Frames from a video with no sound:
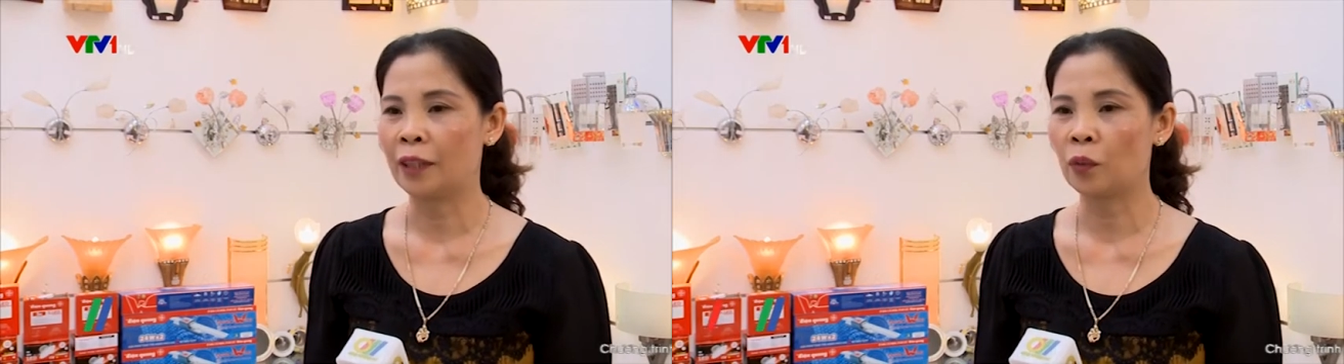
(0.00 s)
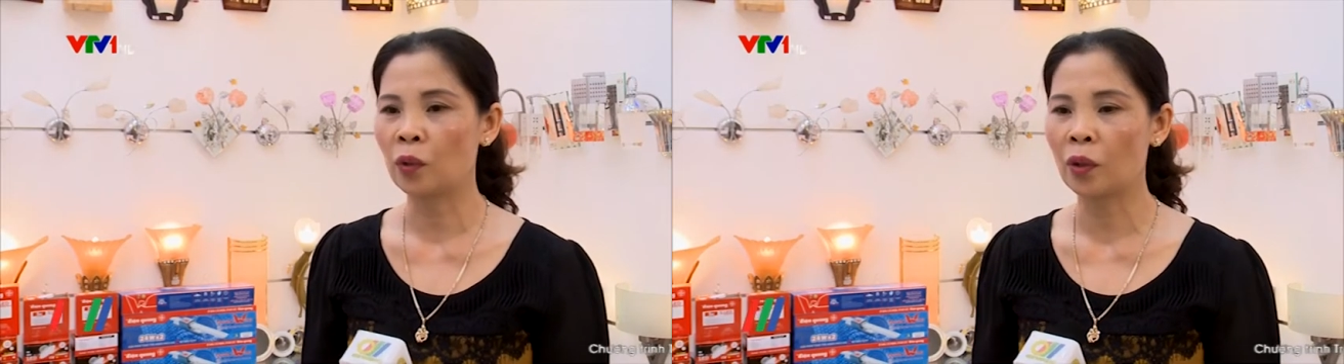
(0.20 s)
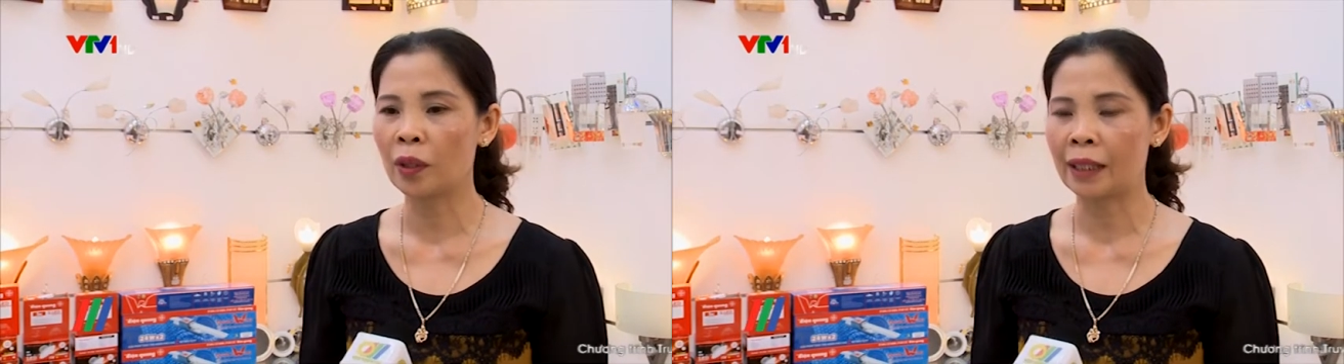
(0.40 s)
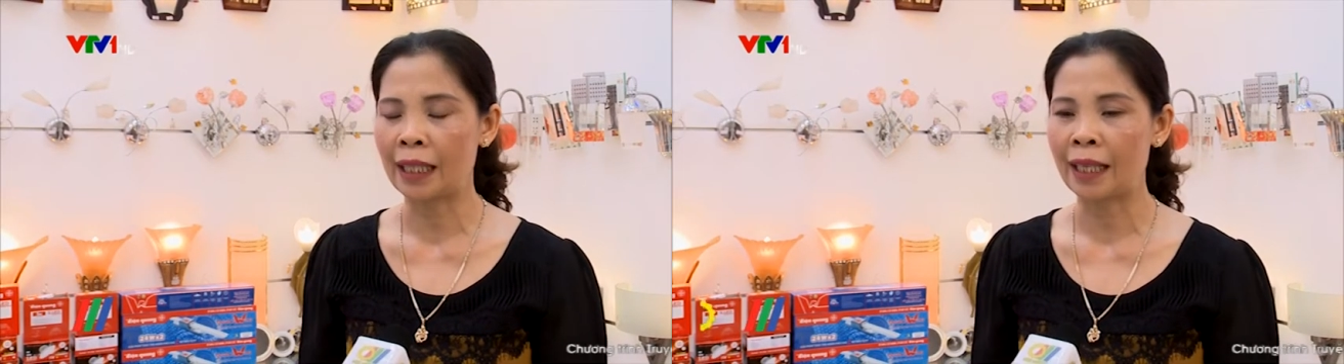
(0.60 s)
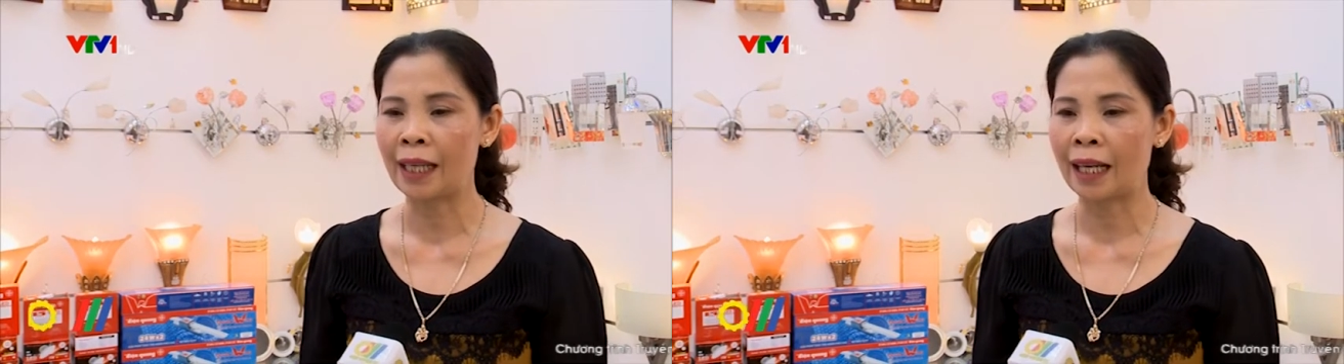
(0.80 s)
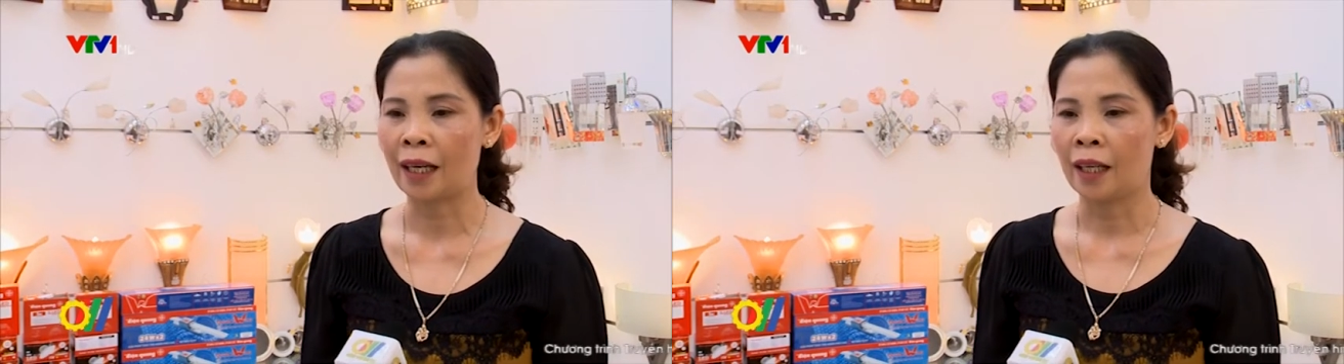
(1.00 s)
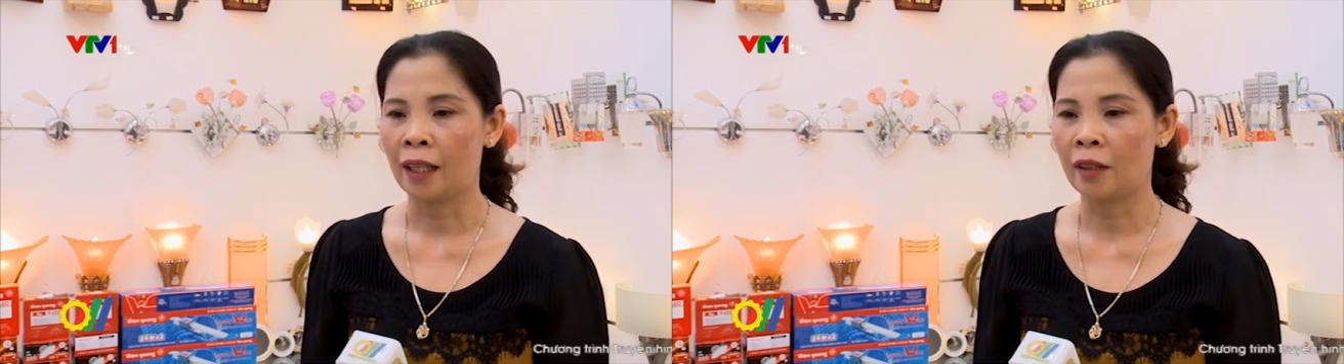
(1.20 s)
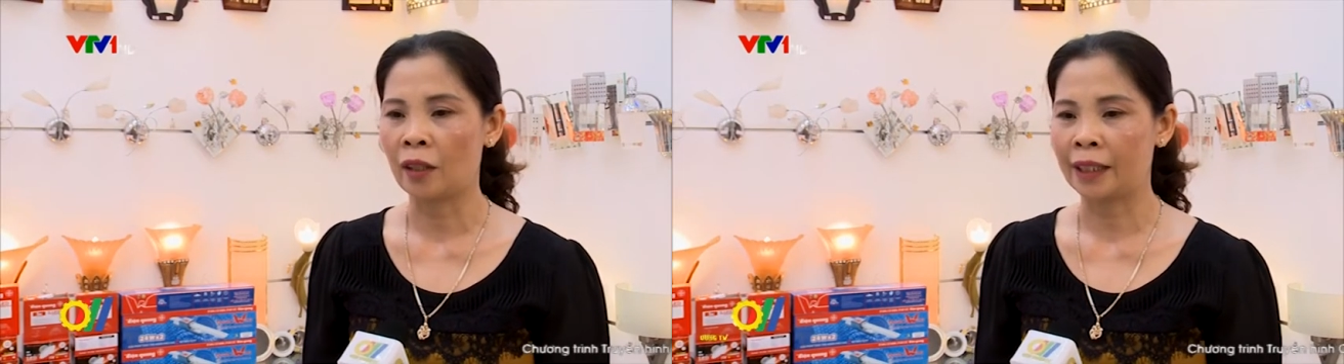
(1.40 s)
chúng tôi sẽ là
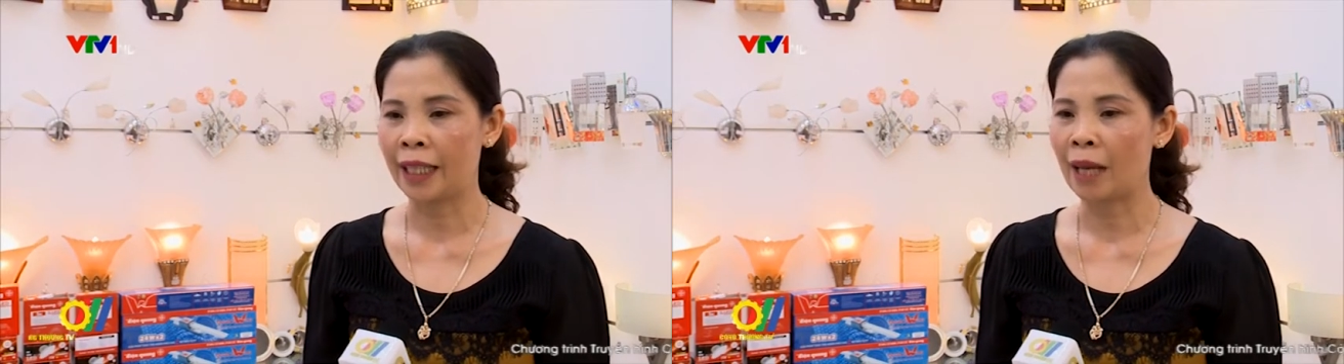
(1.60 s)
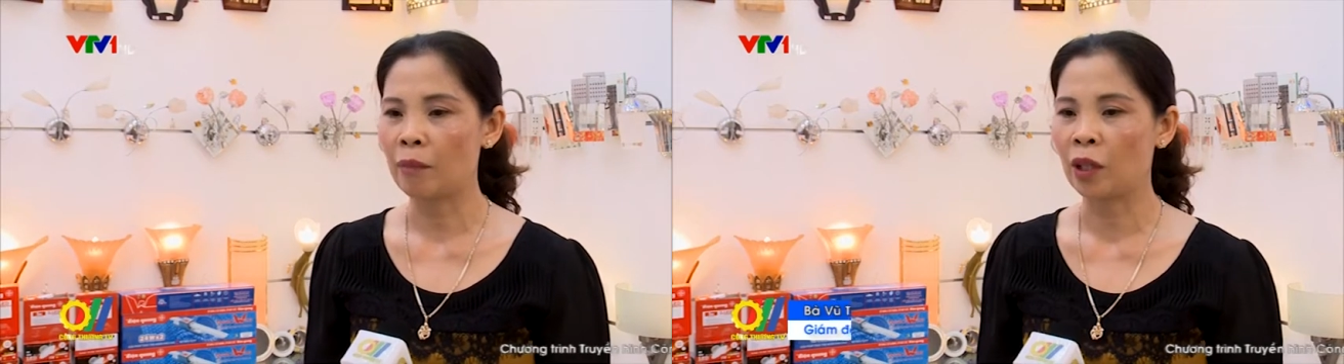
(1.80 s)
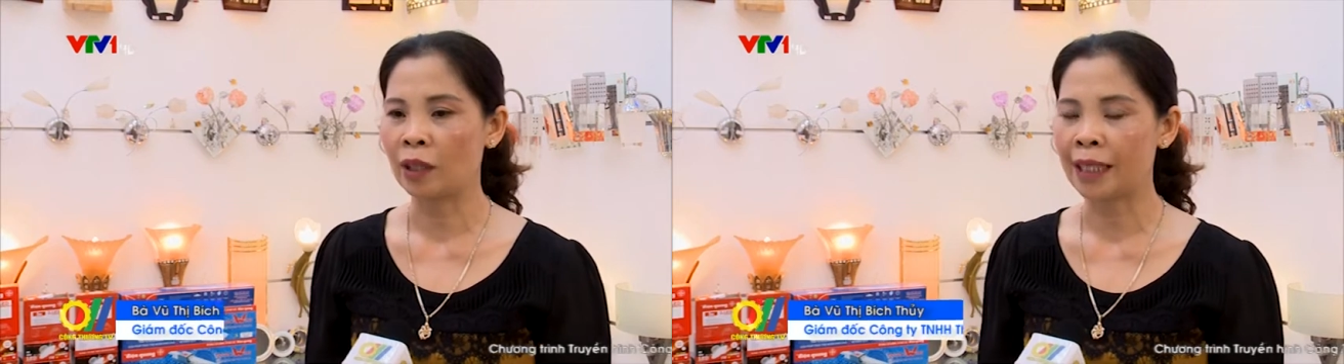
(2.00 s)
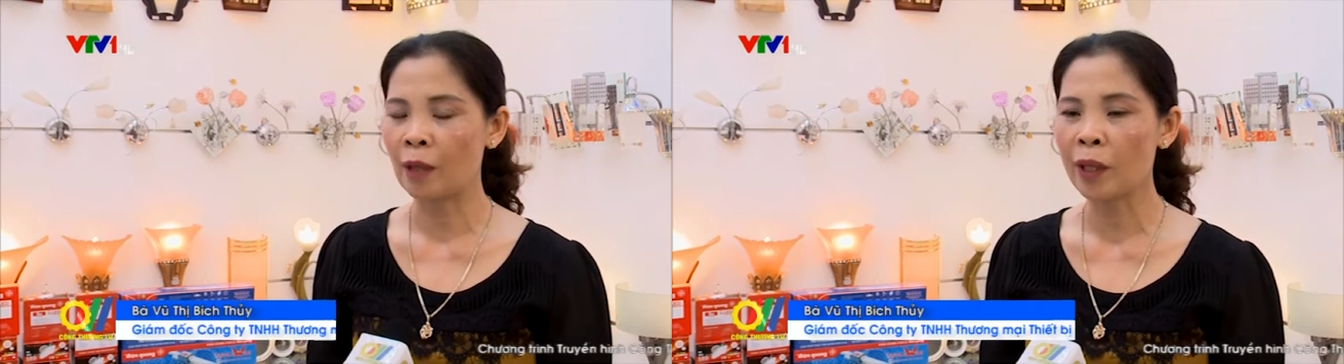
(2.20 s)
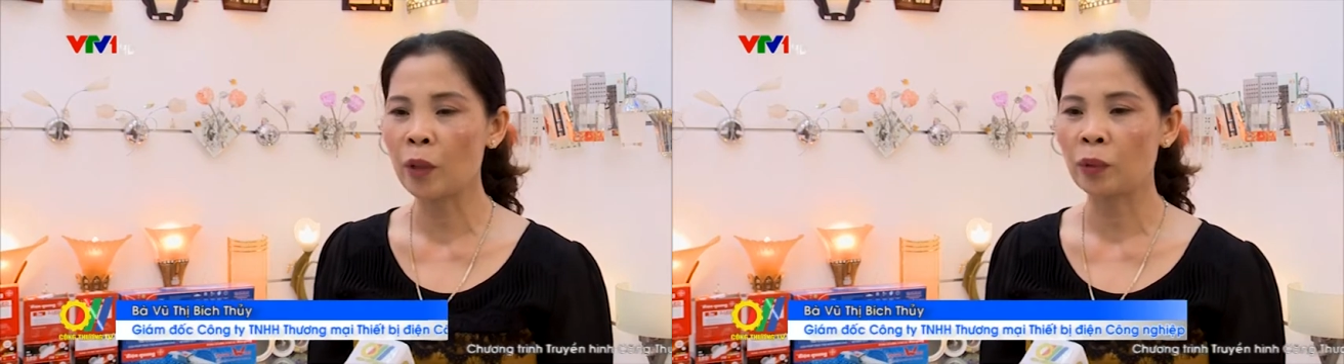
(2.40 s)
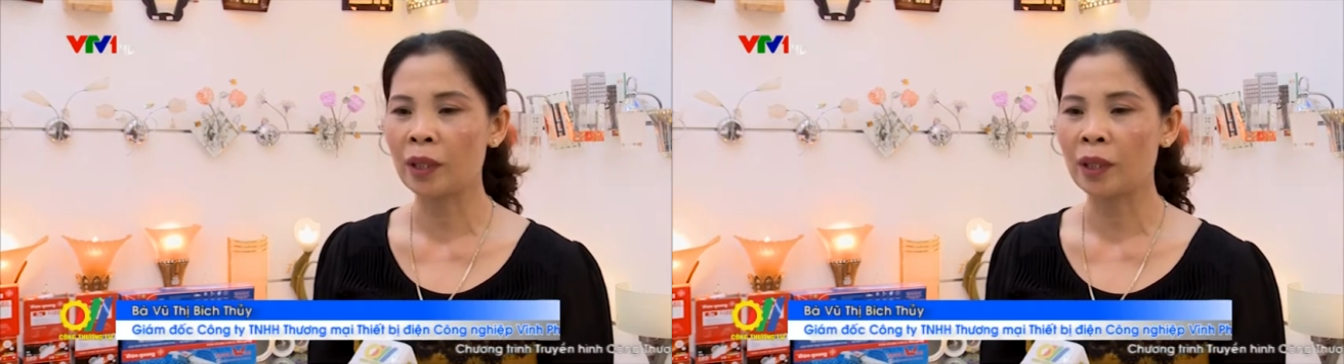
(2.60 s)
được chị em được giao lưu,